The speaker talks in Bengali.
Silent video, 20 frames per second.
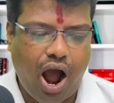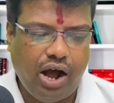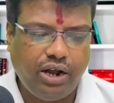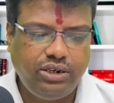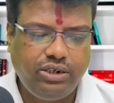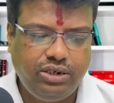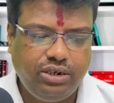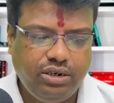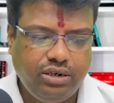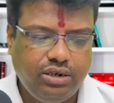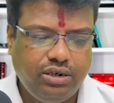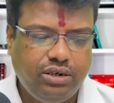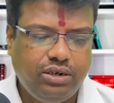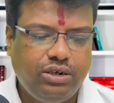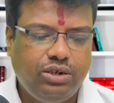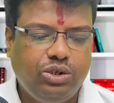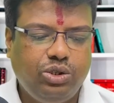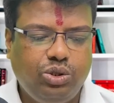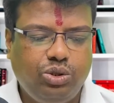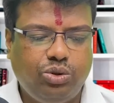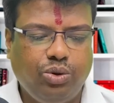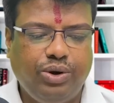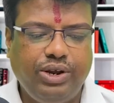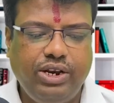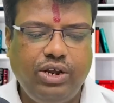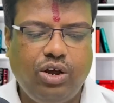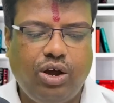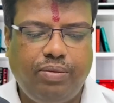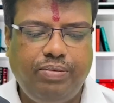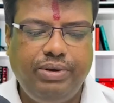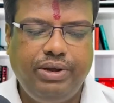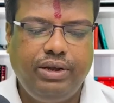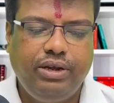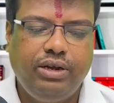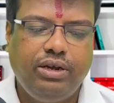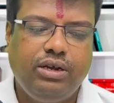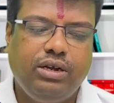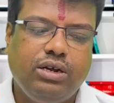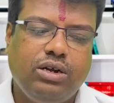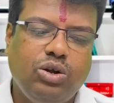আজ তৈরি হবে
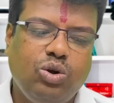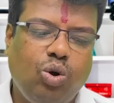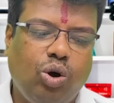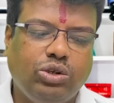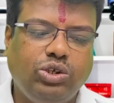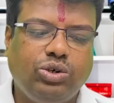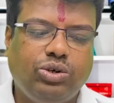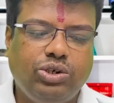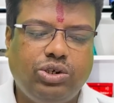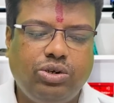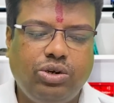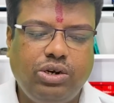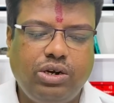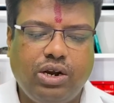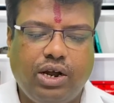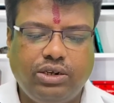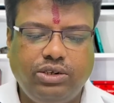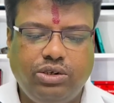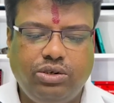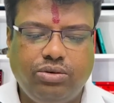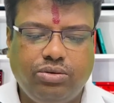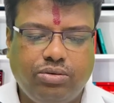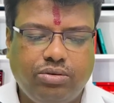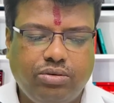গজকেশ্বরী রাজ্য